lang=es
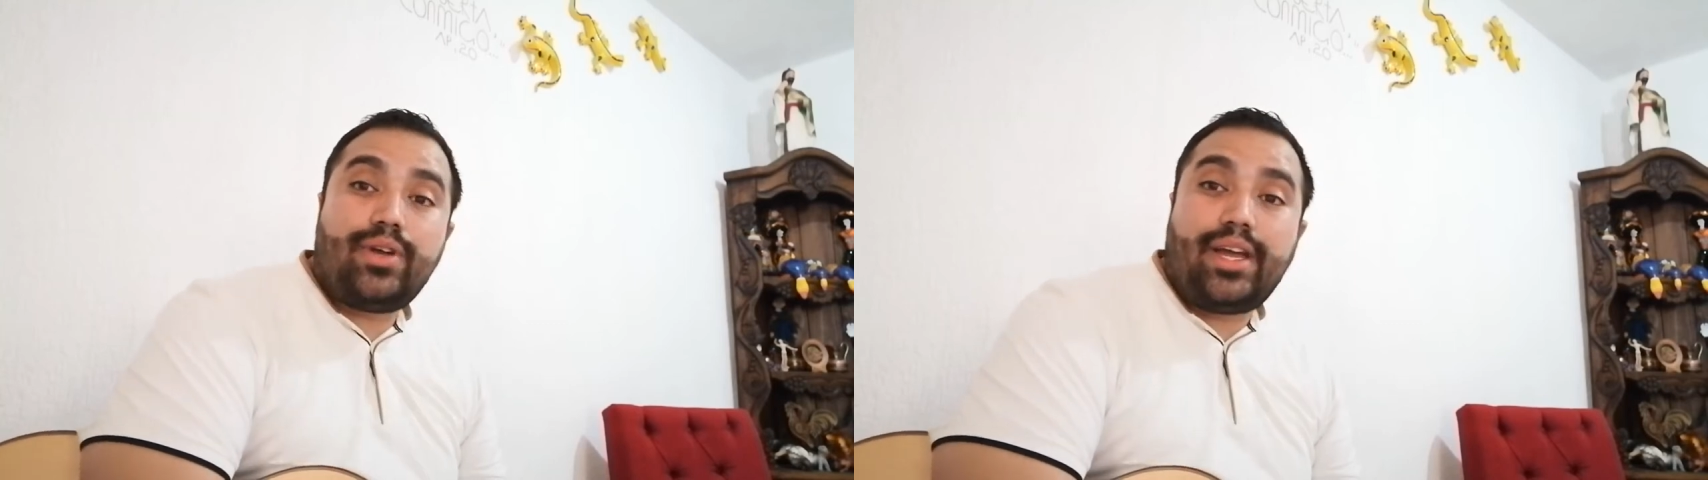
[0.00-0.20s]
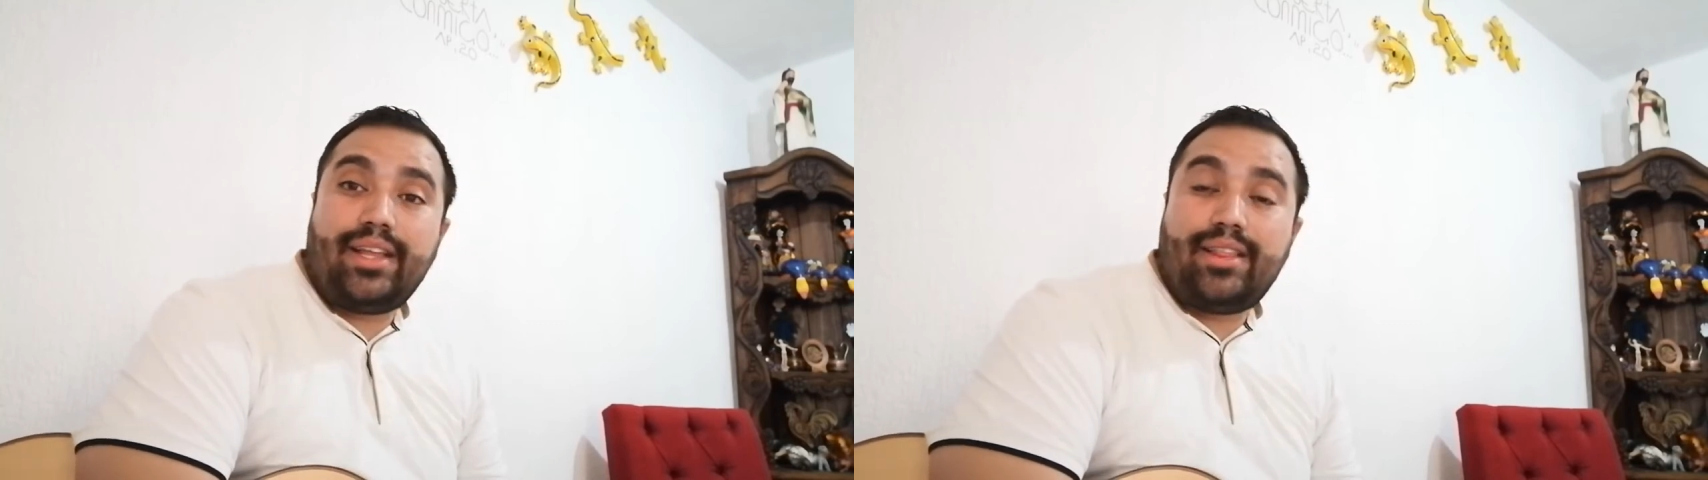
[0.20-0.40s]

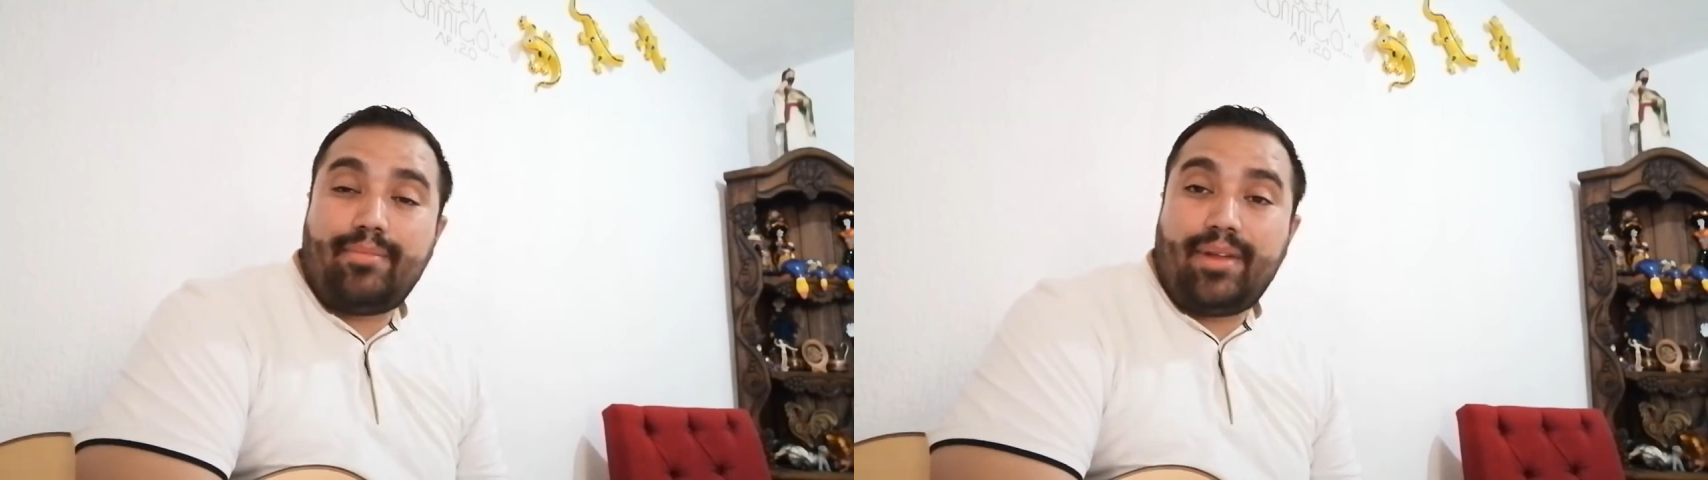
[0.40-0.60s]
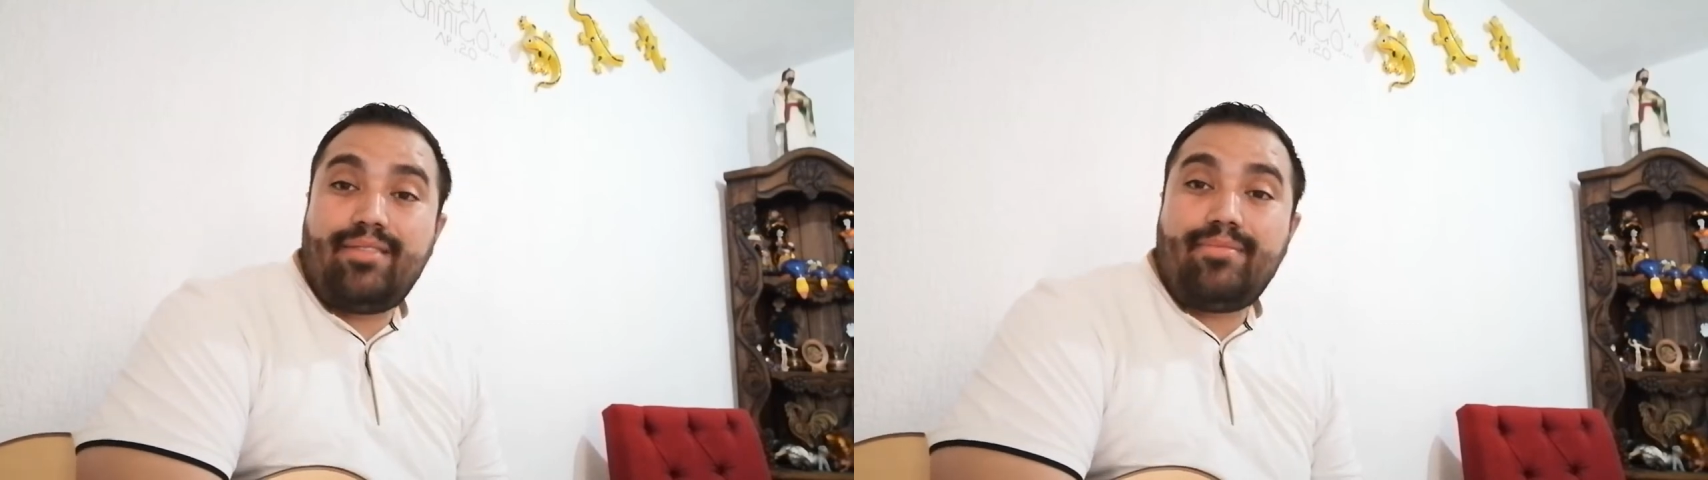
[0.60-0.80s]
que
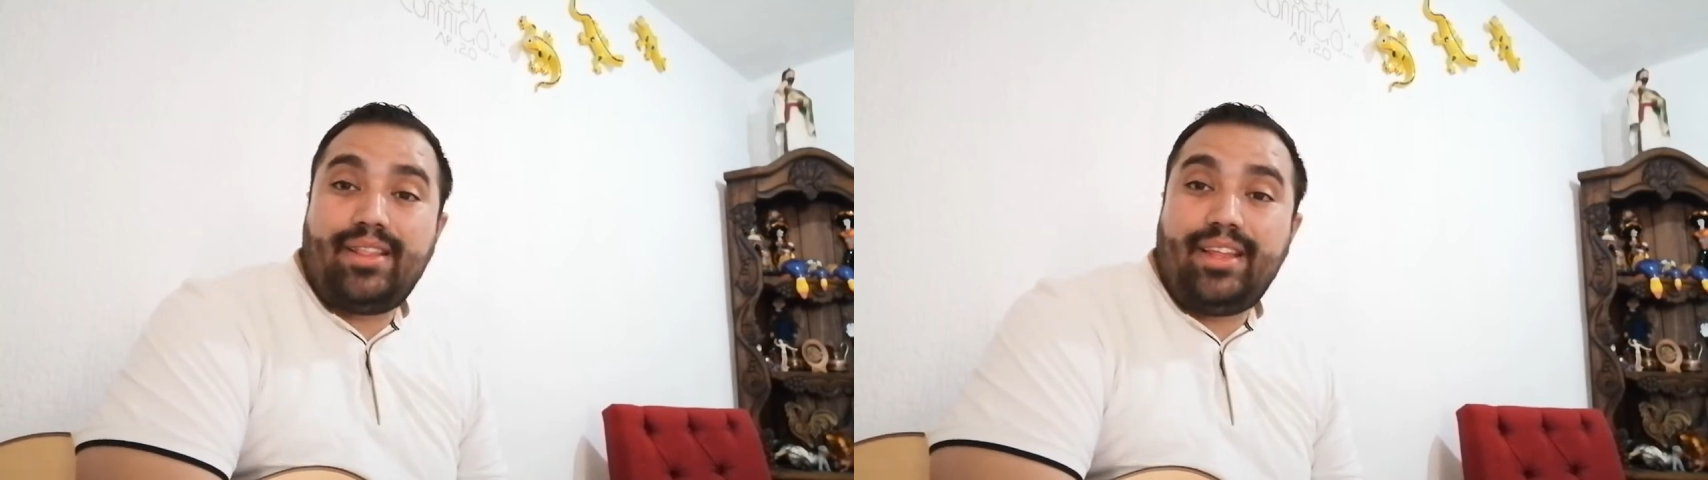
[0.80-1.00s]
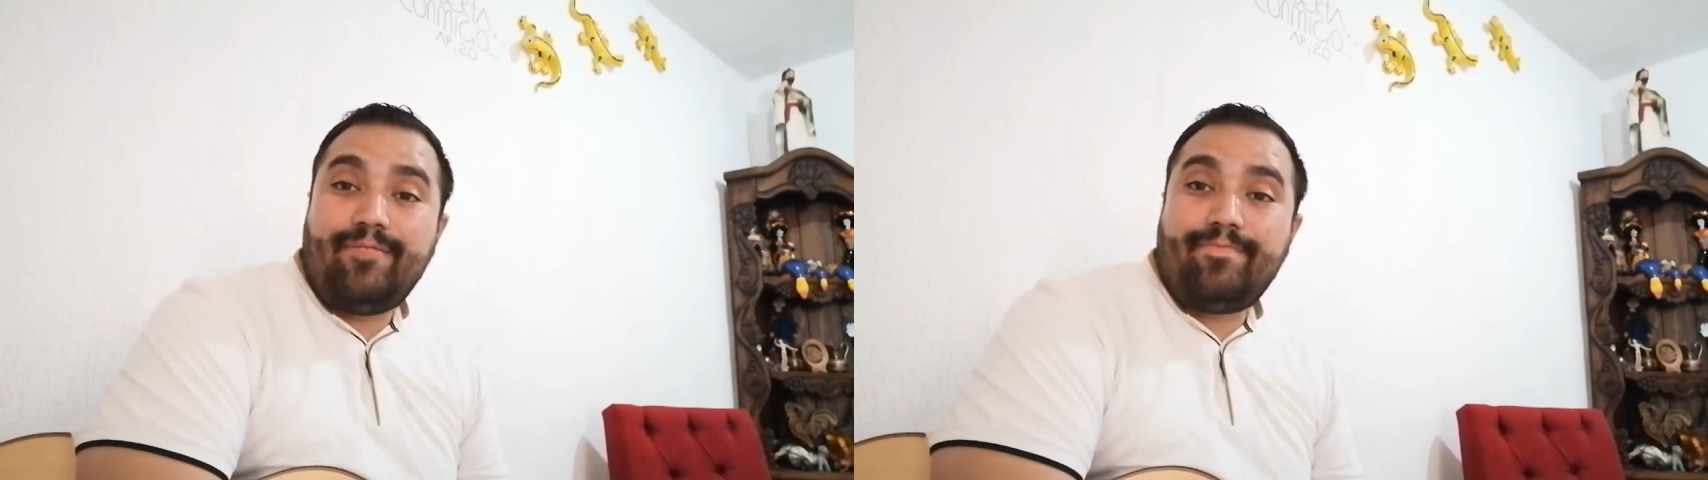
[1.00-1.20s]
también les
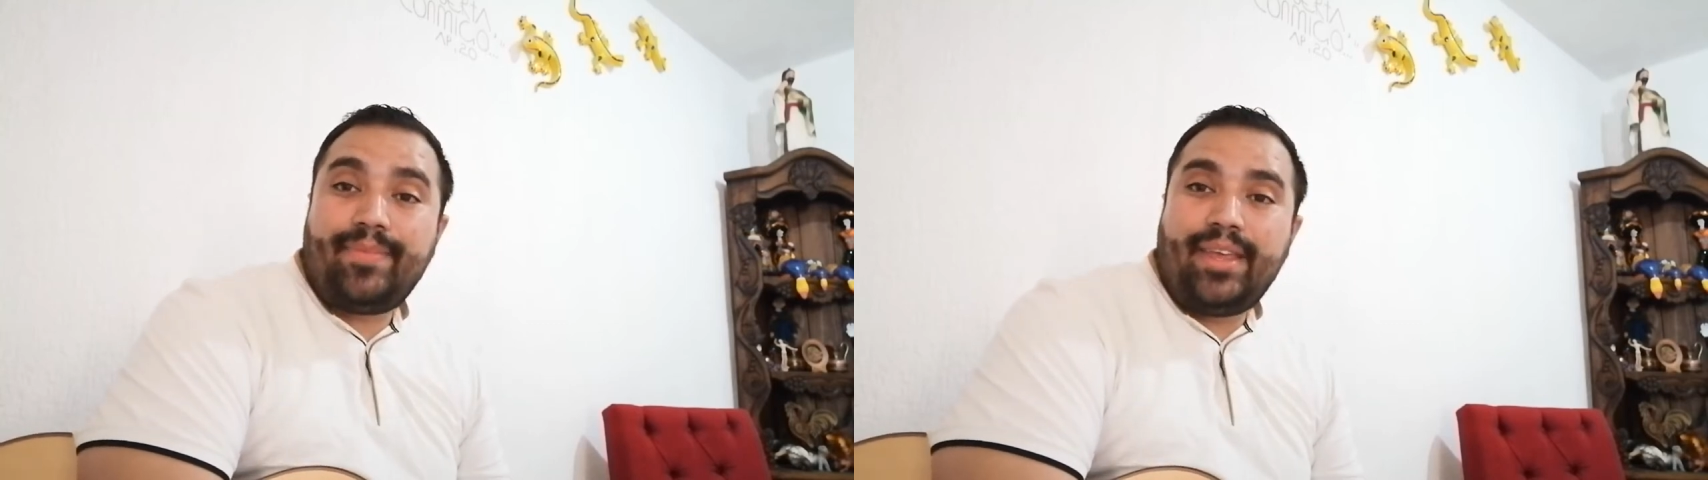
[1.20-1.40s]
mandé.